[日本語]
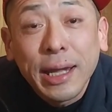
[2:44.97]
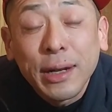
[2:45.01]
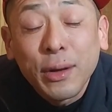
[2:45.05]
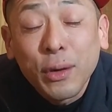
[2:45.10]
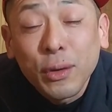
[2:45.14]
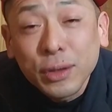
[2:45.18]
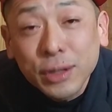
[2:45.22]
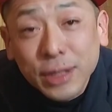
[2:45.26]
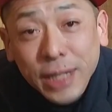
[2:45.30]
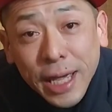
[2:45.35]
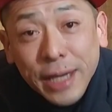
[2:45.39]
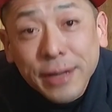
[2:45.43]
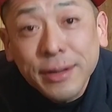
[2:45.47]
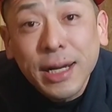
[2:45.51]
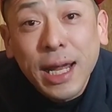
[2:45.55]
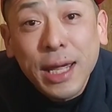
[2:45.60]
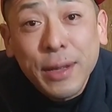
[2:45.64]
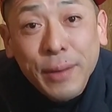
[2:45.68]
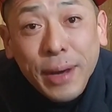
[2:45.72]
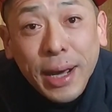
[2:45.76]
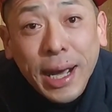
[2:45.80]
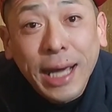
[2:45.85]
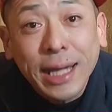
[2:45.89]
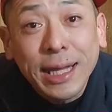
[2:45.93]
6台ぐ
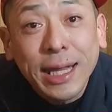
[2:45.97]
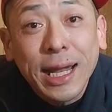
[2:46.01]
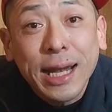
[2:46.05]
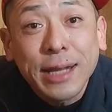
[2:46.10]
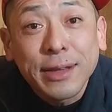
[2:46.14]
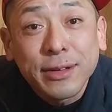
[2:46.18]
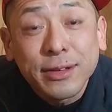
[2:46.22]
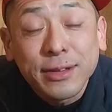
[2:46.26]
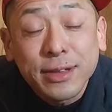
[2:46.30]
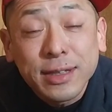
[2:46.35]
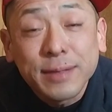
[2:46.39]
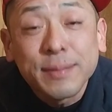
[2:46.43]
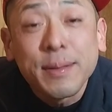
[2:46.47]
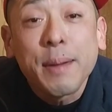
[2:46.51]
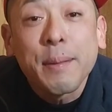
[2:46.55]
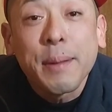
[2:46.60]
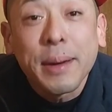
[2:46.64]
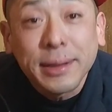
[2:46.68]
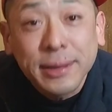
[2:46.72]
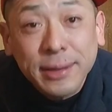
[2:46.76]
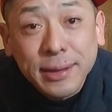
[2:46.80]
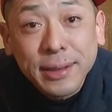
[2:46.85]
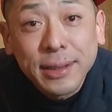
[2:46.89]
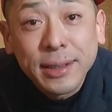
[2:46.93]
らいは必ず詰め
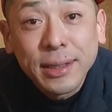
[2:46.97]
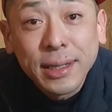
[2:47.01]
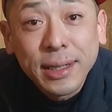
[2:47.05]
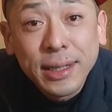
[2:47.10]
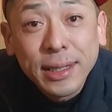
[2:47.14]
ます